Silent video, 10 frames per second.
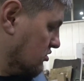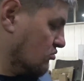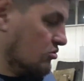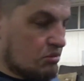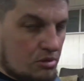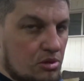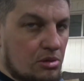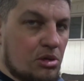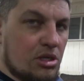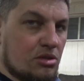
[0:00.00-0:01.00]
я думаю,
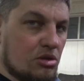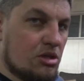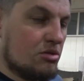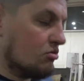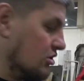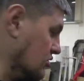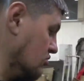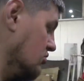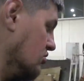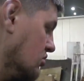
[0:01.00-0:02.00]
проблема этого у нас
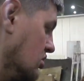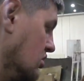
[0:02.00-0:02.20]
уйдет.